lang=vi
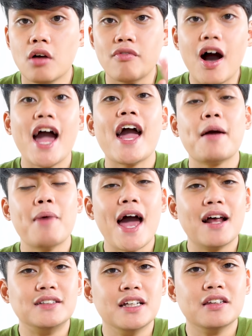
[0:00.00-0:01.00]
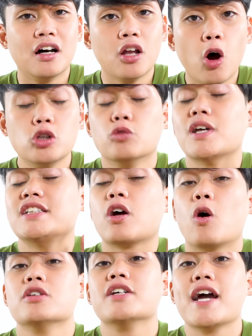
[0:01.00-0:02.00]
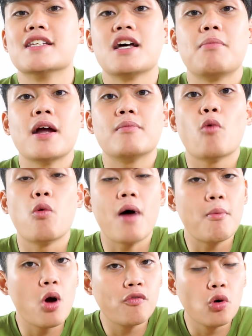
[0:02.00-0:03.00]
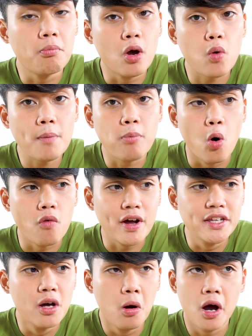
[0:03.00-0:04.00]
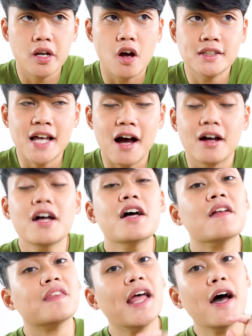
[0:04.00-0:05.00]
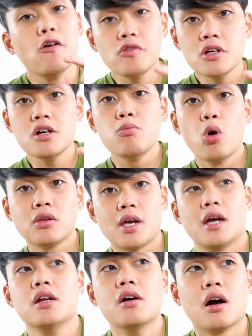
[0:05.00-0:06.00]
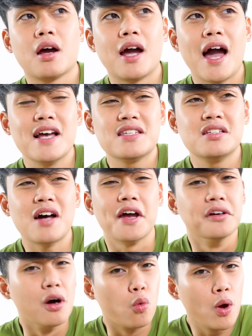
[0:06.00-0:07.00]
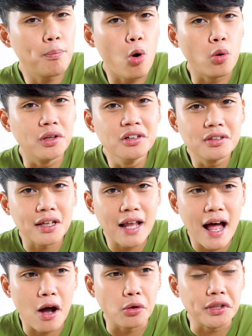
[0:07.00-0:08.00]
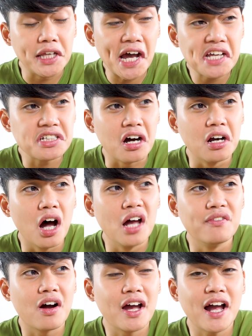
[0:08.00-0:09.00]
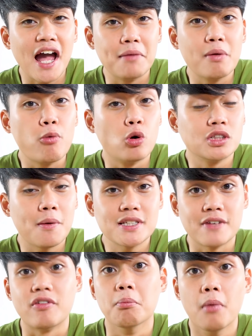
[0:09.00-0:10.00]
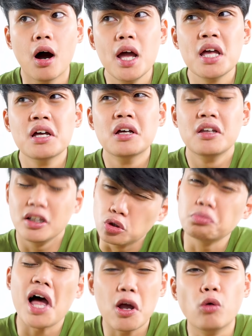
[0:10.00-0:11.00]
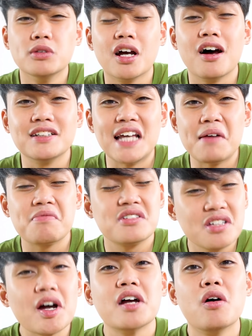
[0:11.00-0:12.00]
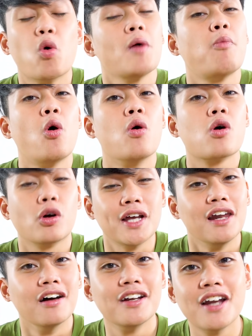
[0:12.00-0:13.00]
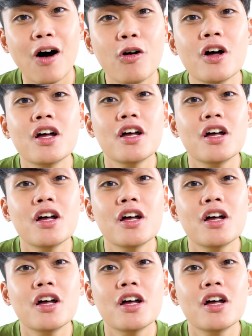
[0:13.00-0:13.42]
Và ngay ngày 12 tháng 9 tới thôi, chúng ta sẽ có sự kiện ra mắt bộ ba bộ iPhone mới của Apple và nhiều người nói rằng nếu như muốn thấy được cái sự ảnh hưởng của Apple như thế nào thì hãy chờ đợi vào cái ngày Apple ra mắt sản phẩm mới thì chúng ta cùng chờ đợi xem sức ảnh hưởng của Apple có thể lớn đến đâu